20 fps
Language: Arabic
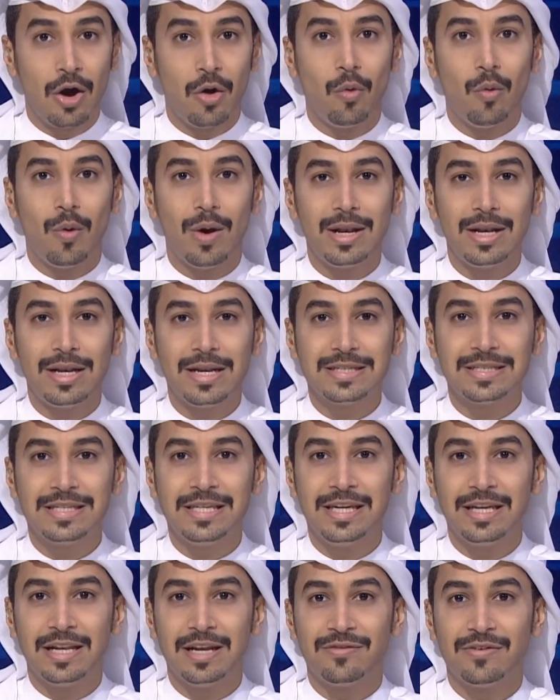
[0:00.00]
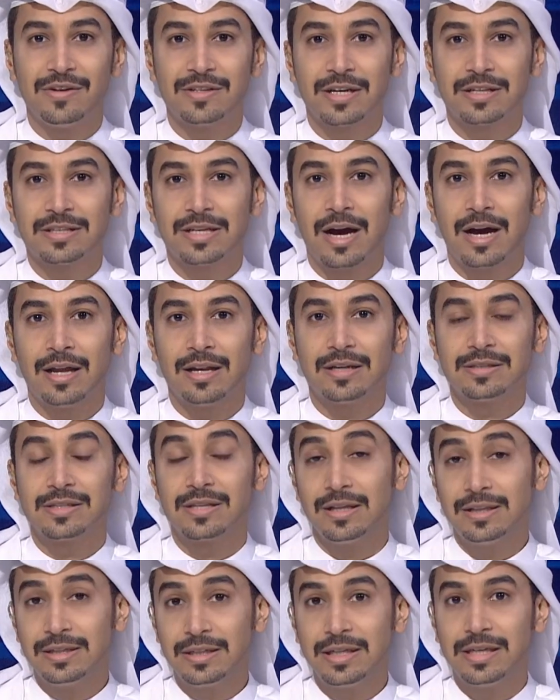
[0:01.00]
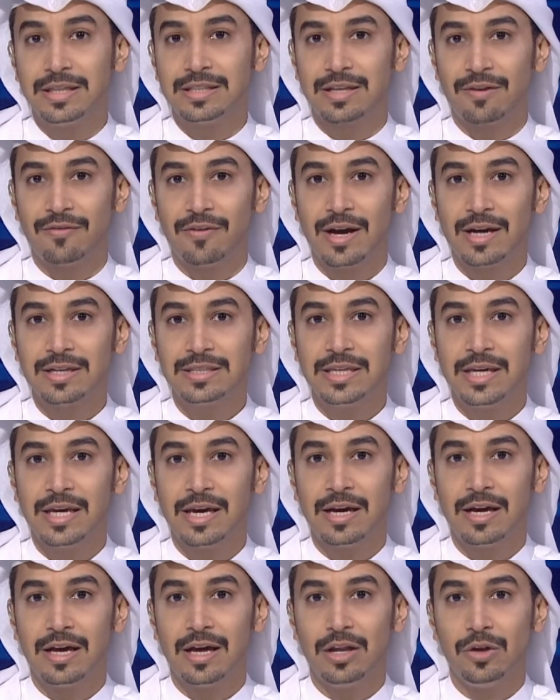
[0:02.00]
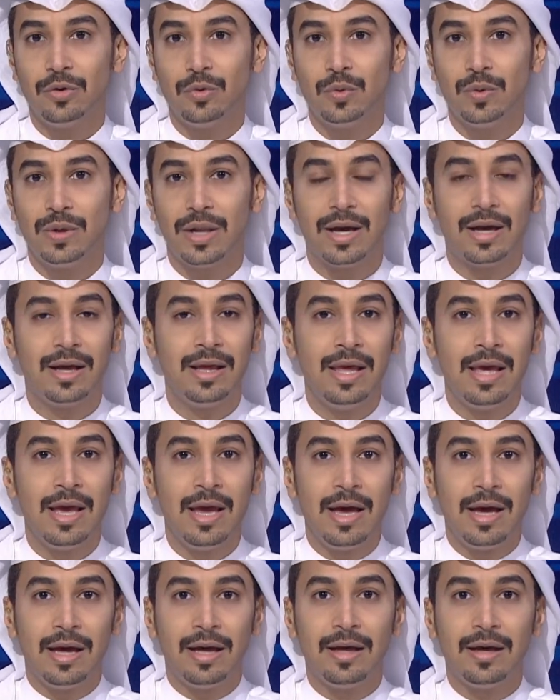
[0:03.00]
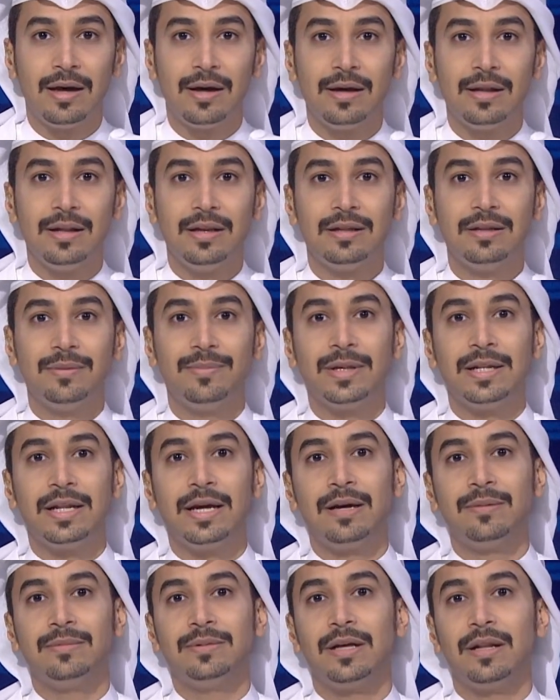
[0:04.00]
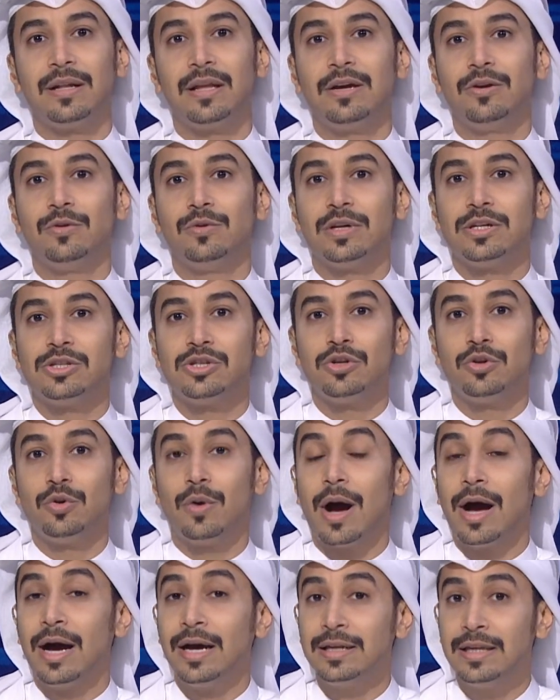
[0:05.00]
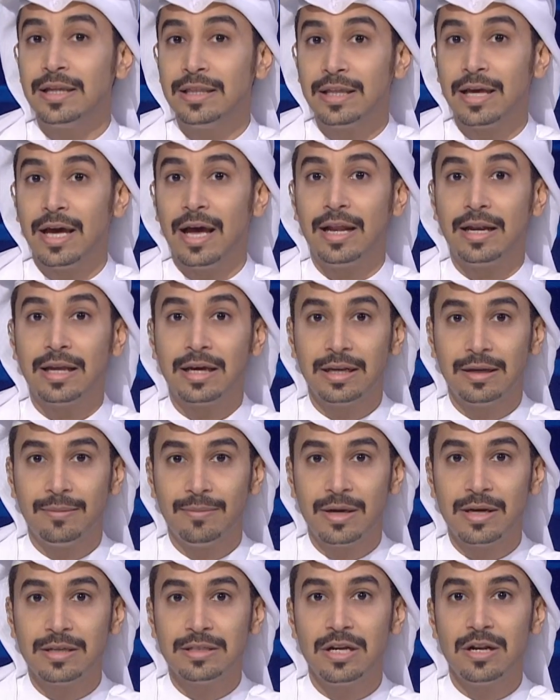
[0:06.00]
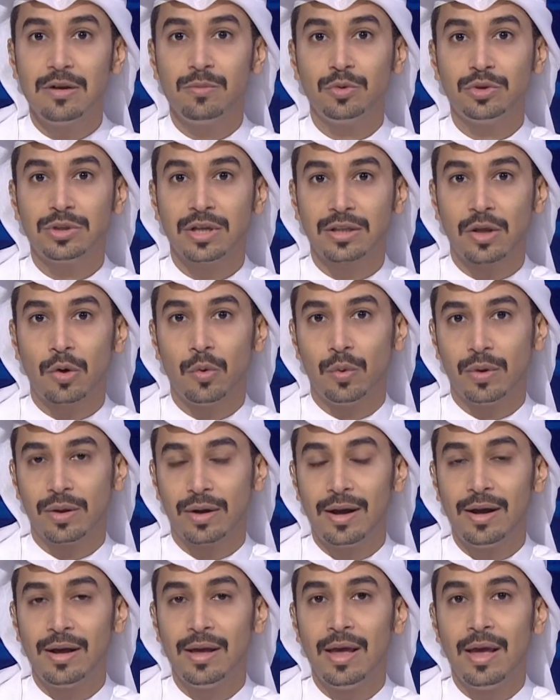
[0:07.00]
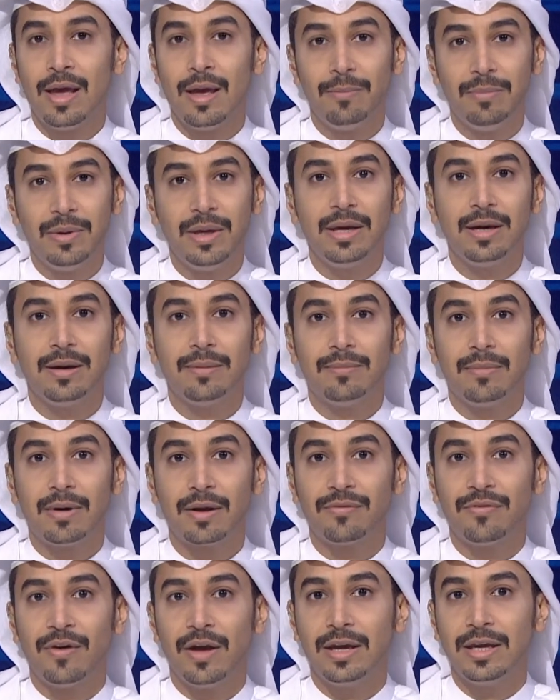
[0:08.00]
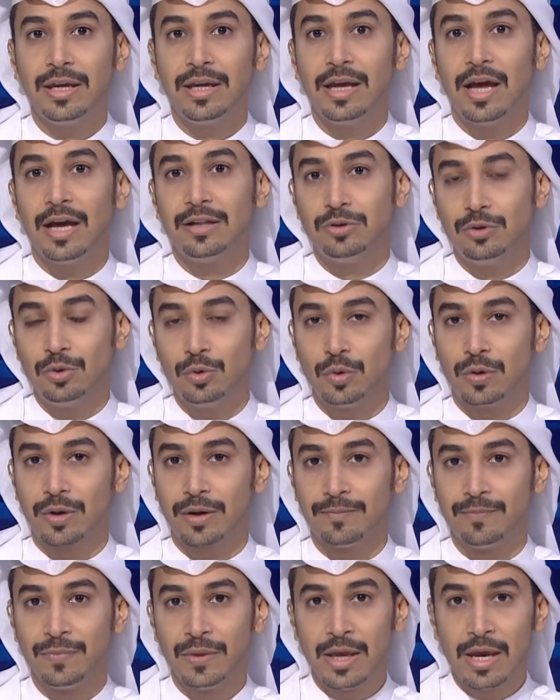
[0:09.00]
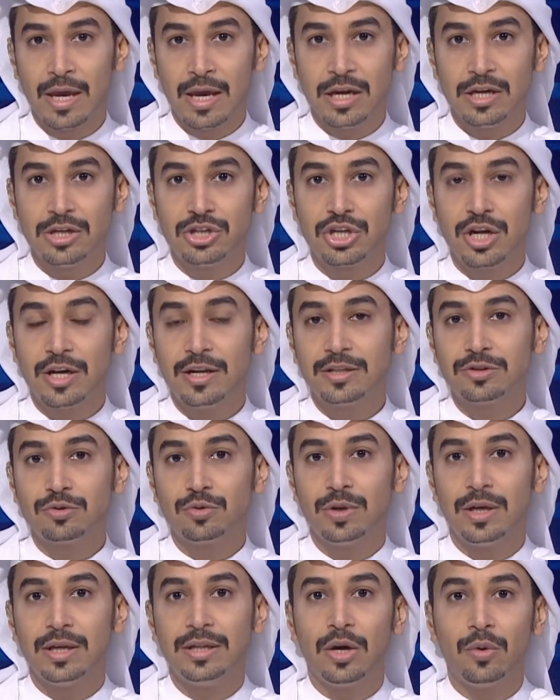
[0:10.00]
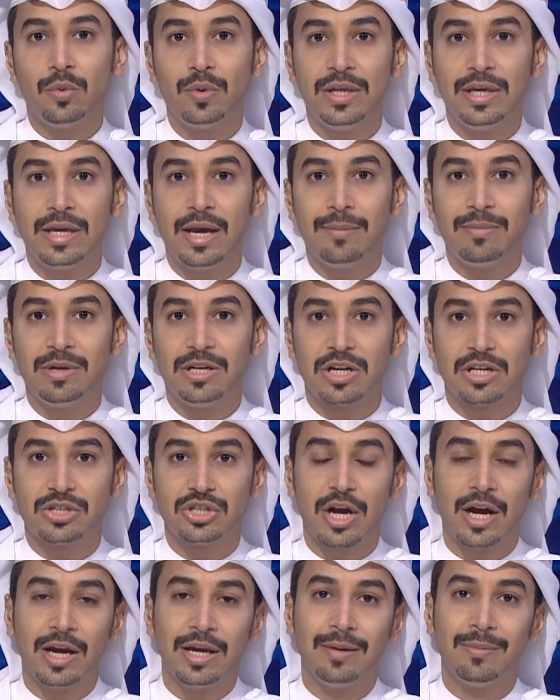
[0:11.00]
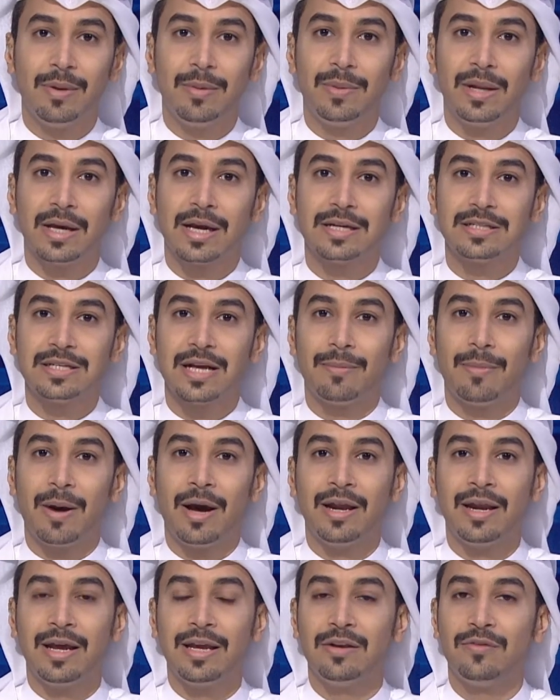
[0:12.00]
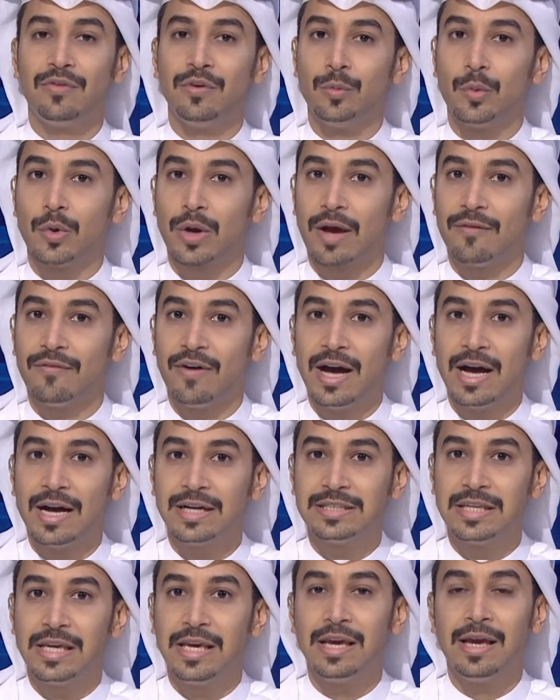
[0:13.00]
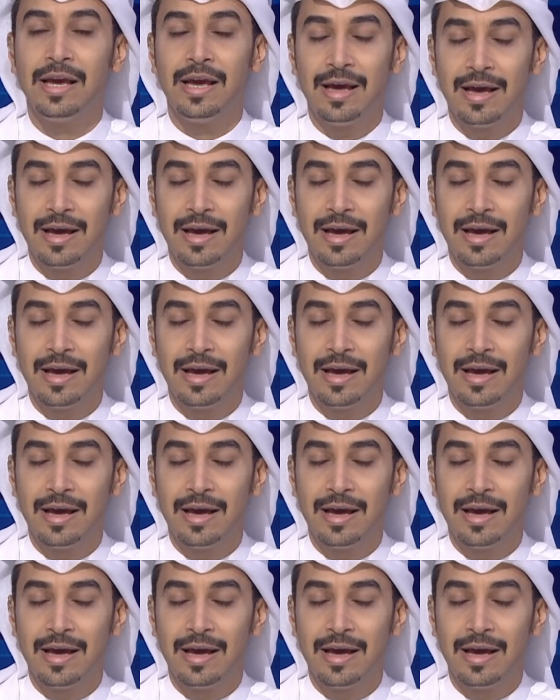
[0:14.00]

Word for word: والتي لفتت على صدر صفحتها الأولى خالد بن عبد الله يدشن أحدث الخدمات المتطورة بمرفأ الدور إشادة دولية بنجاح مملكة البحرين في مكافحة